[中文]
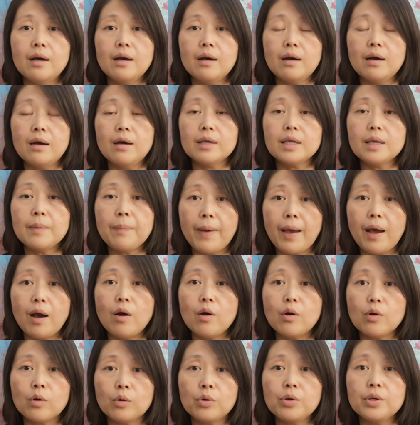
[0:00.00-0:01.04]
呃，一百
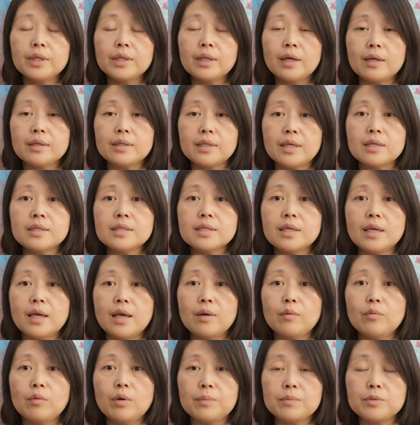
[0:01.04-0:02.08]
号 Queen 呢，年
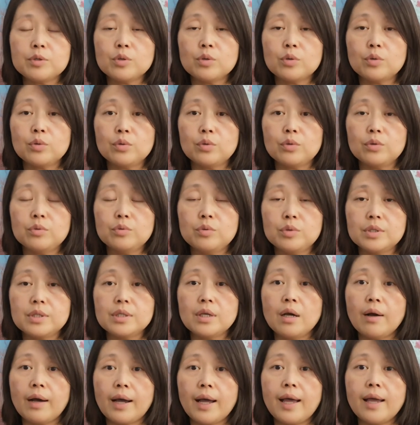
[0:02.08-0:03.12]
前我们就预计
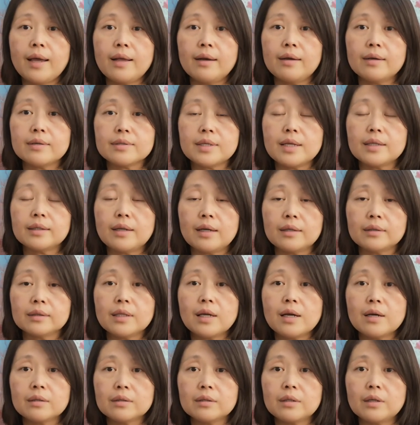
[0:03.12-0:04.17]
要开了，在
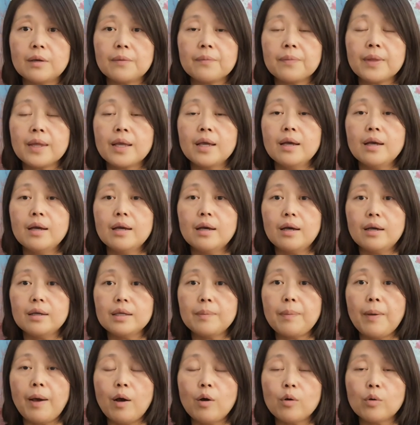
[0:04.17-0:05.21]
downtown 的呃
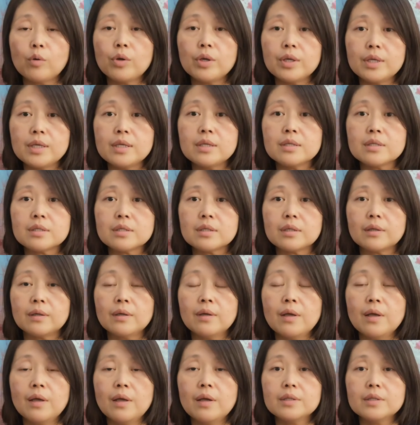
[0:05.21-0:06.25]
一百号 Queen East，
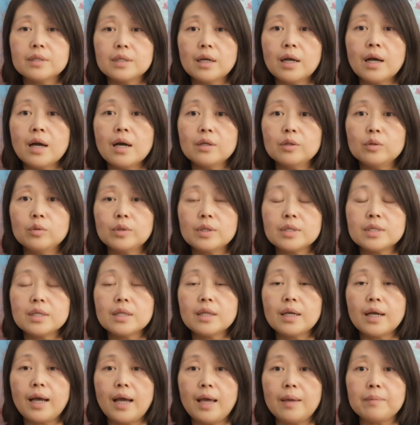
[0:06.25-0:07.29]
这个 condo 呢
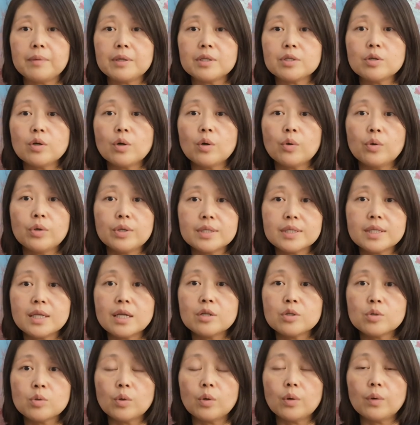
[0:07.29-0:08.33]
现在改名叫 Queen
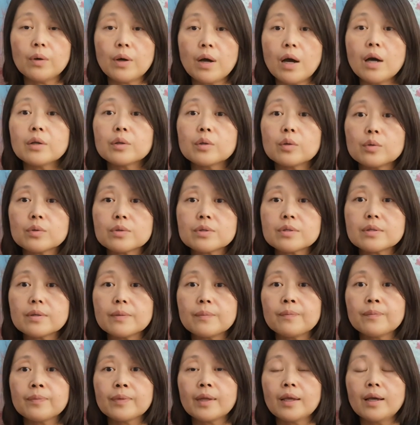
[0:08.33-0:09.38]
Central Condos，
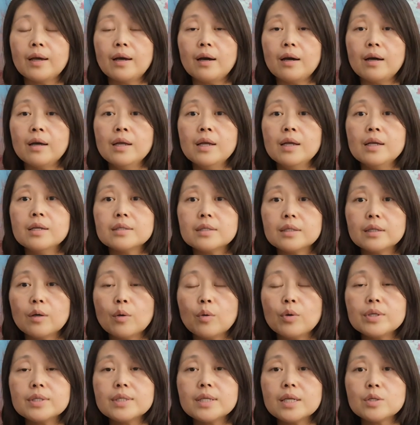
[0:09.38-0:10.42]
啊，这个
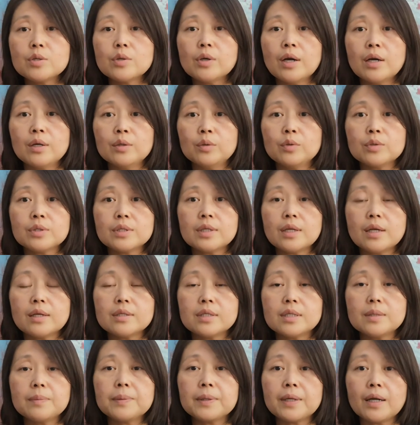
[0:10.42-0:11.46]
Queen Central Condos 呢，
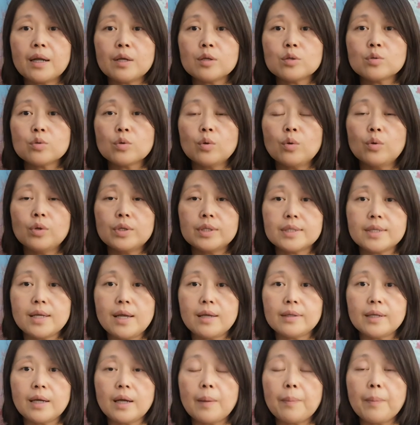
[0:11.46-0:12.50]
基本上来说会
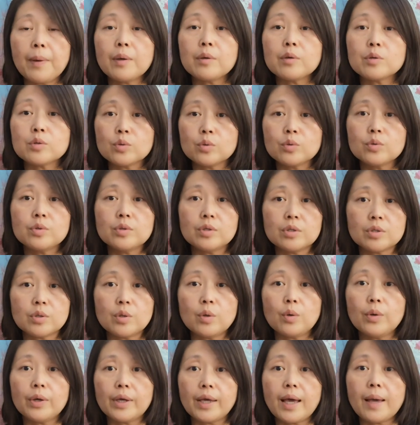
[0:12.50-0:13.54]
在大概八月中旬的时
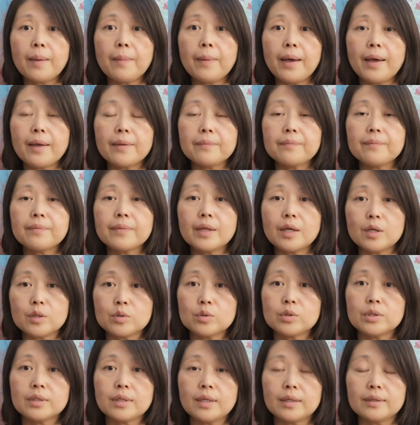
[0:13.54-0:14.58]
候会开盘啊，
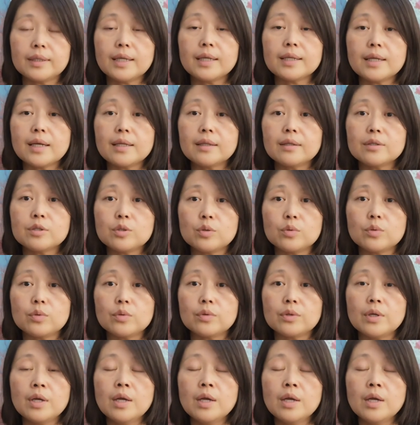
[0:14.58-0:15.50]
请大家呢就